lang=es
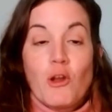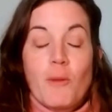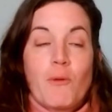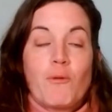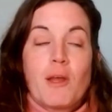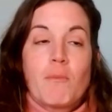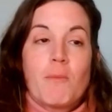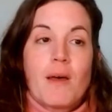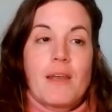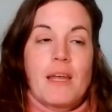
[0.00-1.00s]
Yo le pregunté a
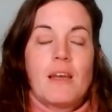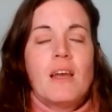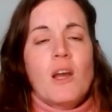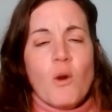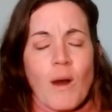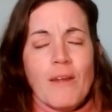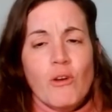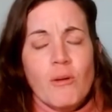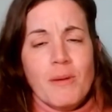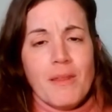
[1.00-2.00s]
mi madre
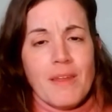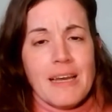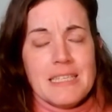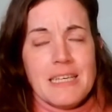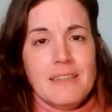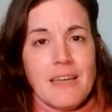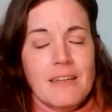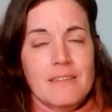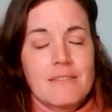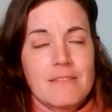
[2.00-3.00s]
¿cuándo empecé a ser
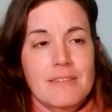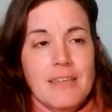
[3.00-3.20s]
tan,